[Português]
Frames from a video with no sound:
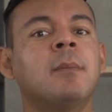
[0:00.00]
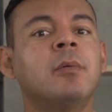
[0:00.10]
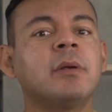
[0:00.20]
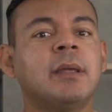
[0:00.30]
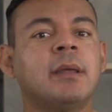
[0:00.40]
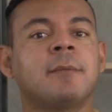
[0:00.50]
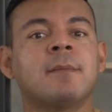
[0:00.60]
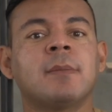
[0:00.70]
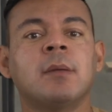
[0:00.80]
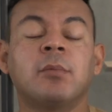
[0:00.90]
Por
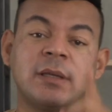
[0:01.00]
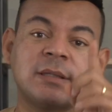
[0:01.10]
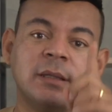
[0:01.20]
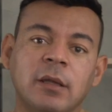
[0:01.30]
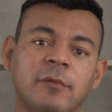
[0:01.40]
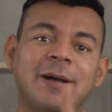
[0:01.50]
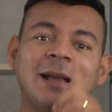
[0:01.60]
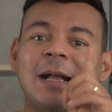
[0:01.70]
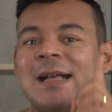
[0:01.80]
quê? Porque você não vai